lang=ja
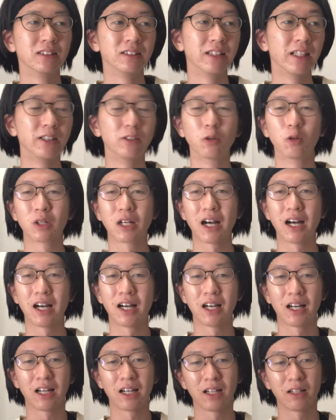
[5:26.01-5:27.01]
ね、動
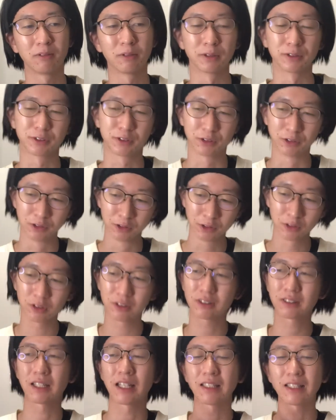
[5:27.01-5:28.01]
画、まあ、普通
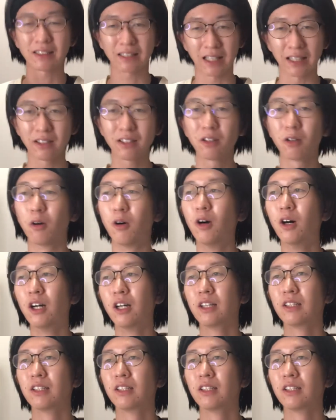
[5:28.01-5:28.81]
のただ単の